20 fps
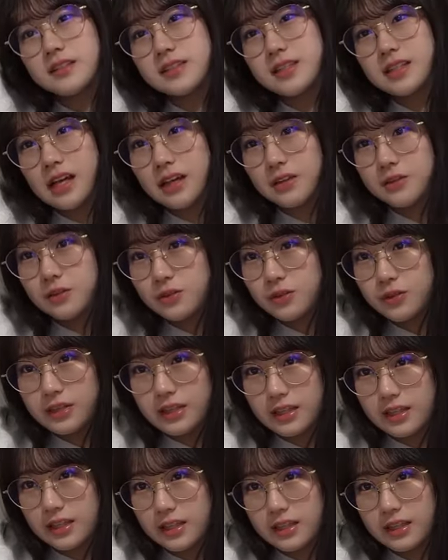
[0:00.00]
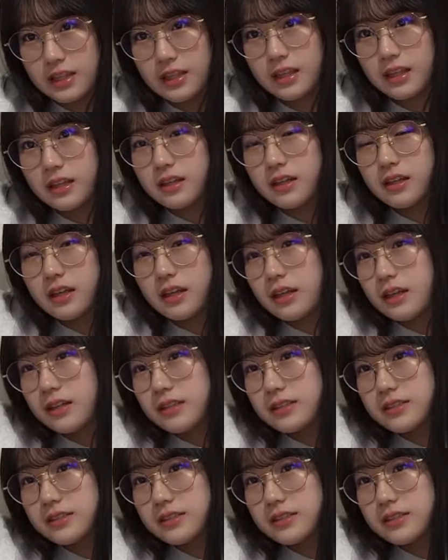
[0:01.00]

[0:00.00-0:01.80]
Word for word: 番なんかさツアーの時